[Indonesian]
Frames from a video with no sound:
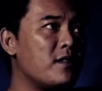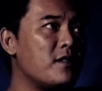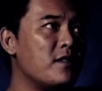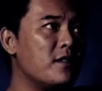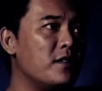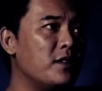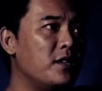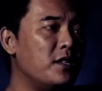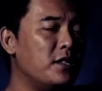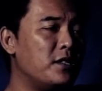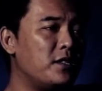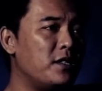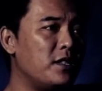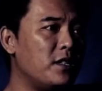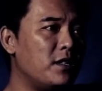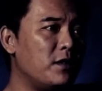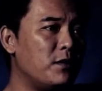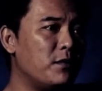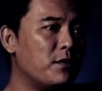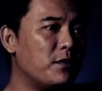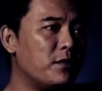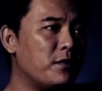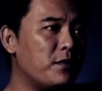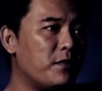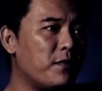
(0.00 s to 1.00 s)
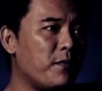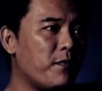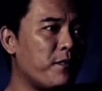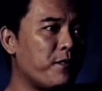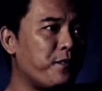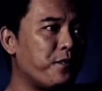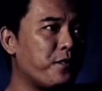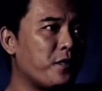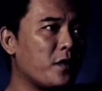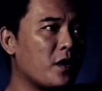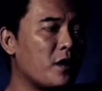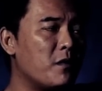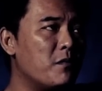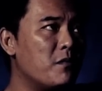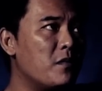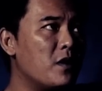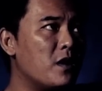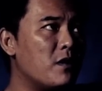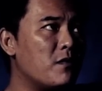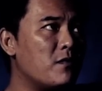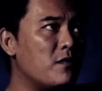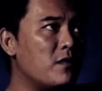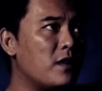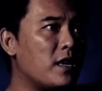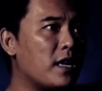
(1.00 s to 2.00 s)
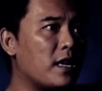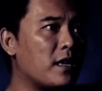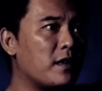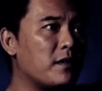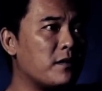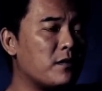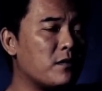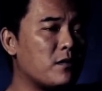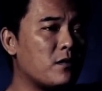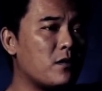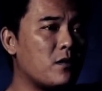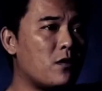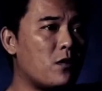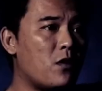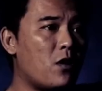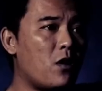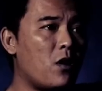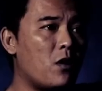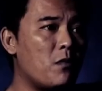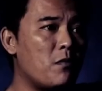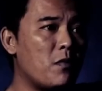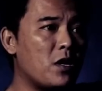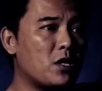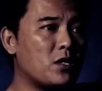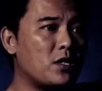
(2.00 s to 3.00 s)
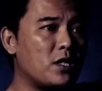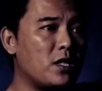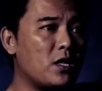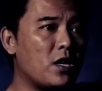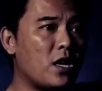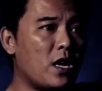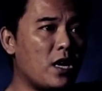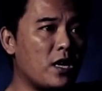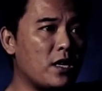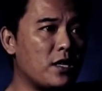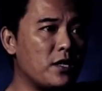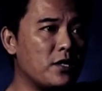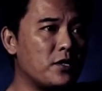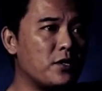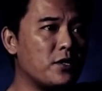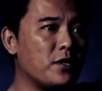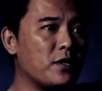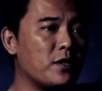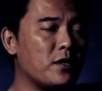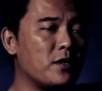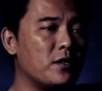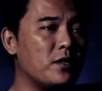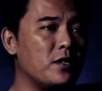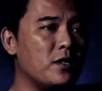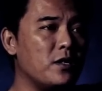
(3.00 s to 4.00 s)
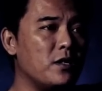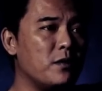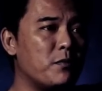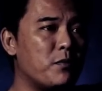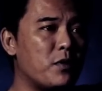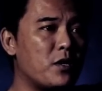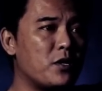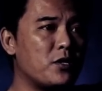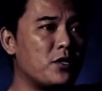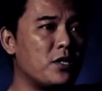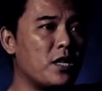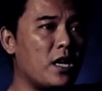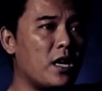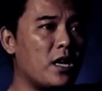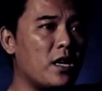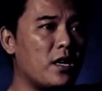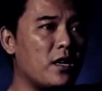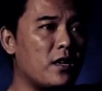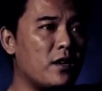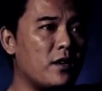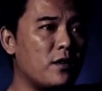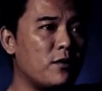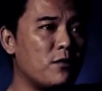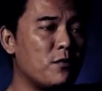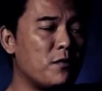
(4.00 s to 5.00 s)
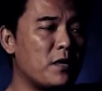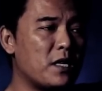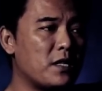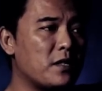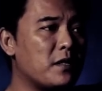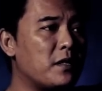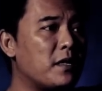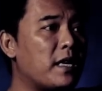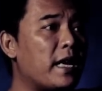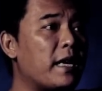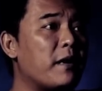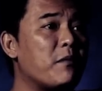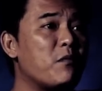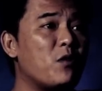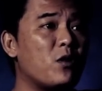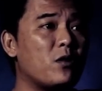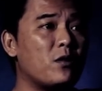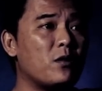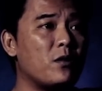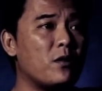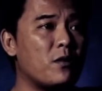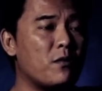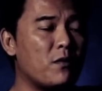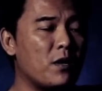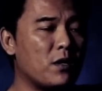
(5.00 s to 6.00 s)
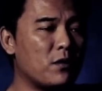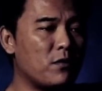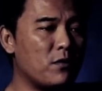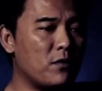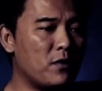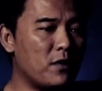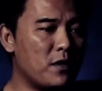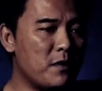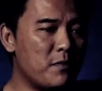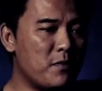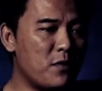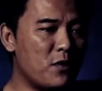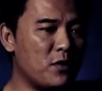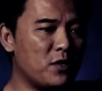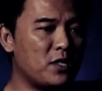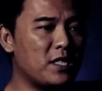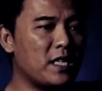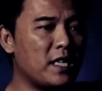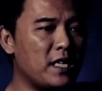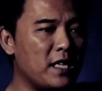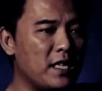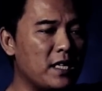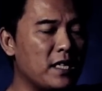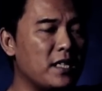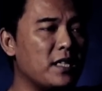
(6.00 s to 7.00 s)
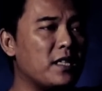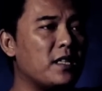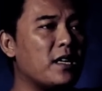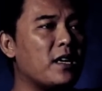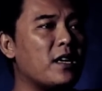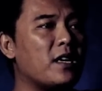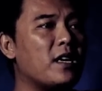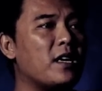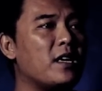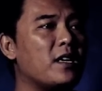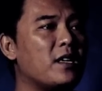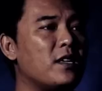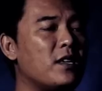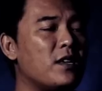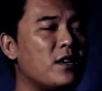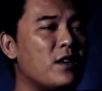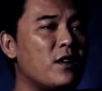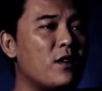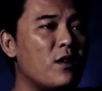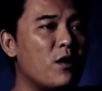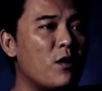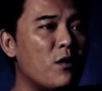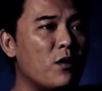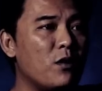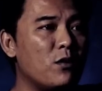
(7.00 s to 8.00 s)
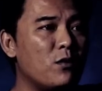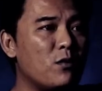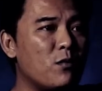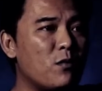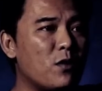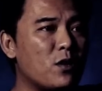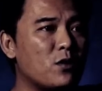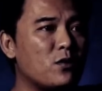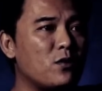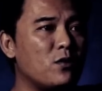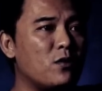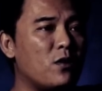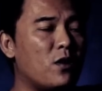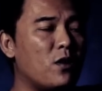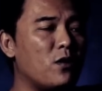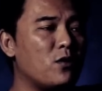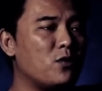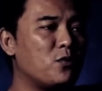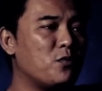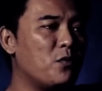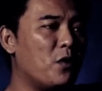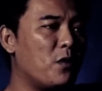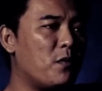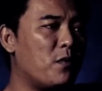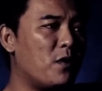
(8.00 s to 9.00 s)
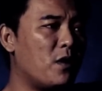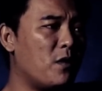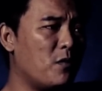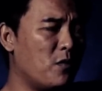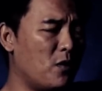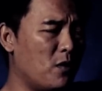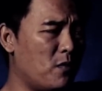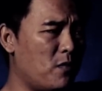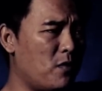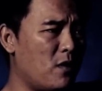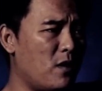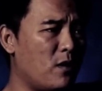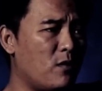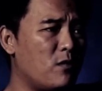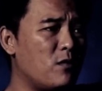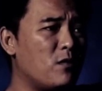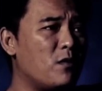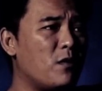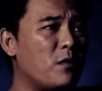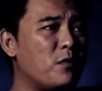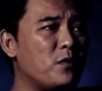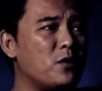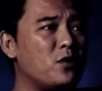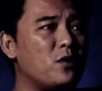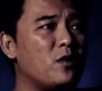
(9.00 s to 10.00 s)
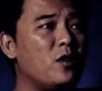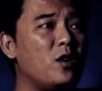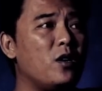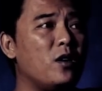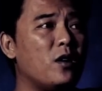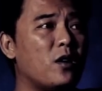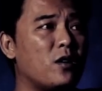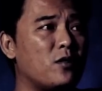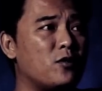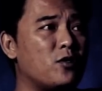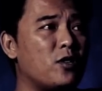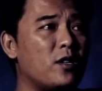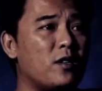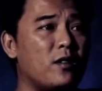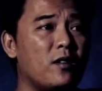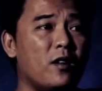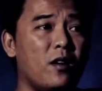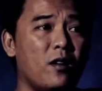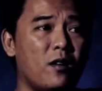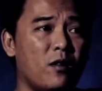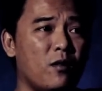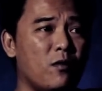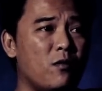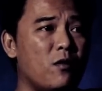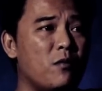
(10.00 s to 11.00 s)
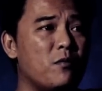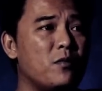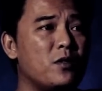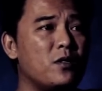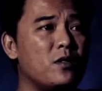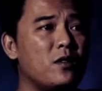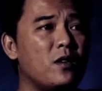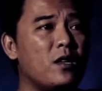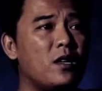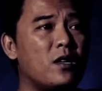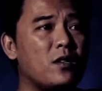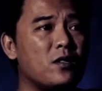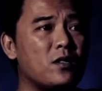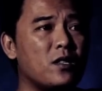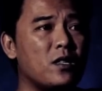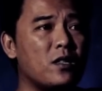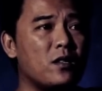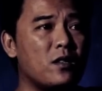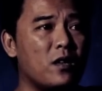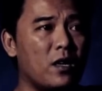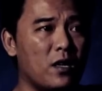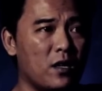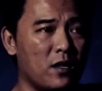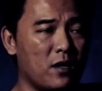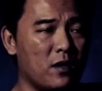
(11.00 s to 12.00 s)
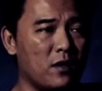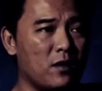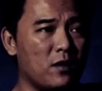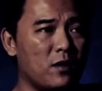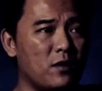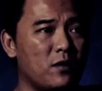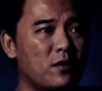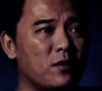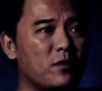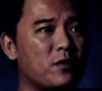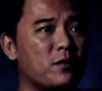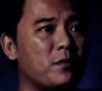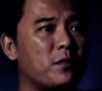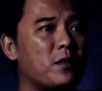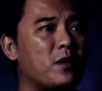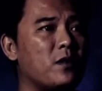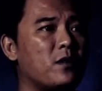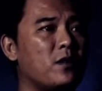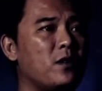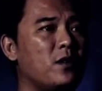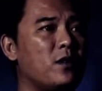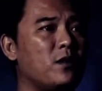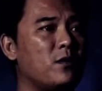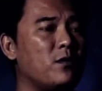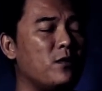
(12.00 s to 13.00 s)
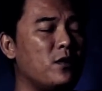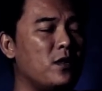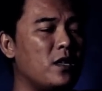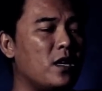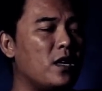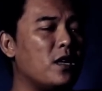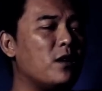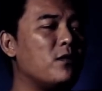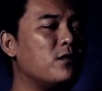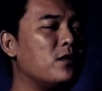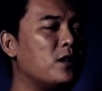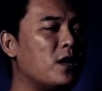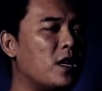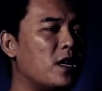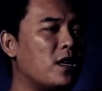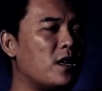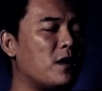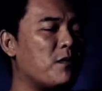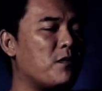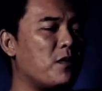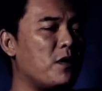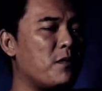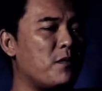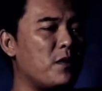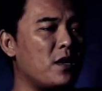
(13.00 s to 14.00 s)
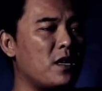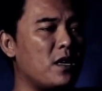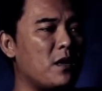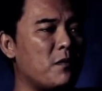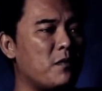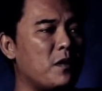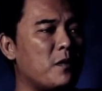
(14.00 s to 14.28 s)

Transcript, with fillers: di situ Mbak Wulan kan masih nangis ya di perjalanan itu naik motor waktu itu diboncengin di tengah itu masih nangis bapak bapak aku habis ngelihat setan aku habis ngelihat setan katanya seperti itu ya ya udah ndak apa-apa ndak